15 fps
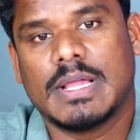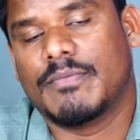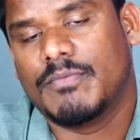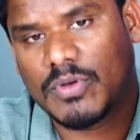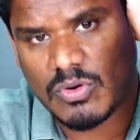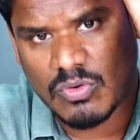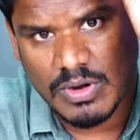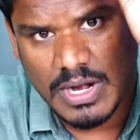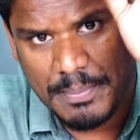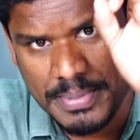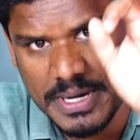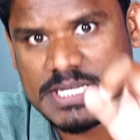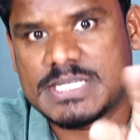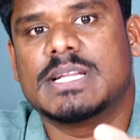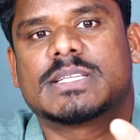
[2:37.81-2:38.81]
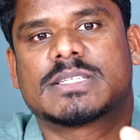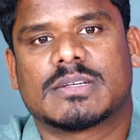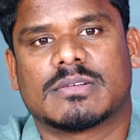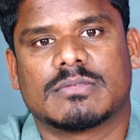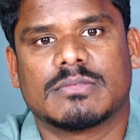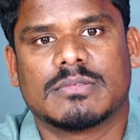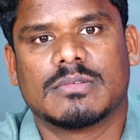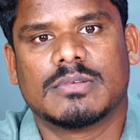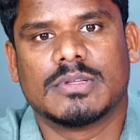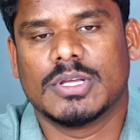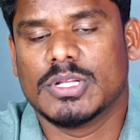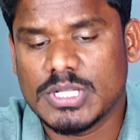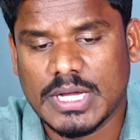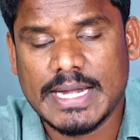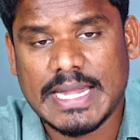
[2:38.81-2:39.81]
ఎవ్వరూ కూడా ప్రశ్నించరు
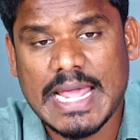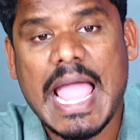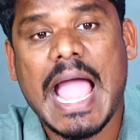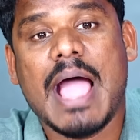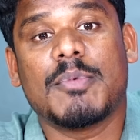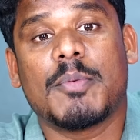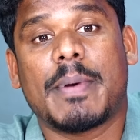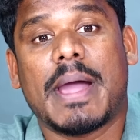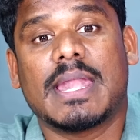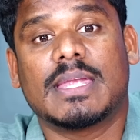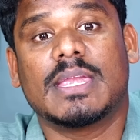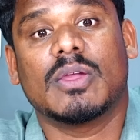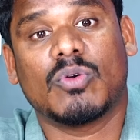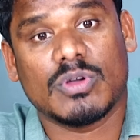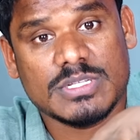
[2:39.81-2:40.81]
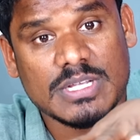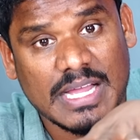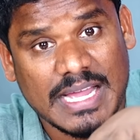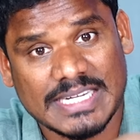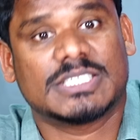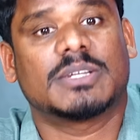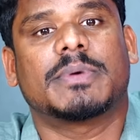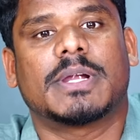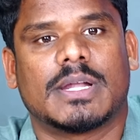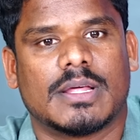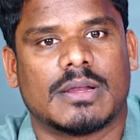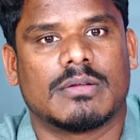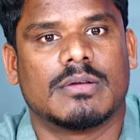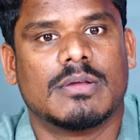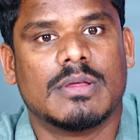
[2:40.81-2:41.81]
ఎందుకంటే ఆమె పార్టీ కోసం
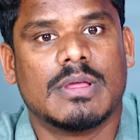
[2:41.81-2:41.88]
కష్టపడ్డారు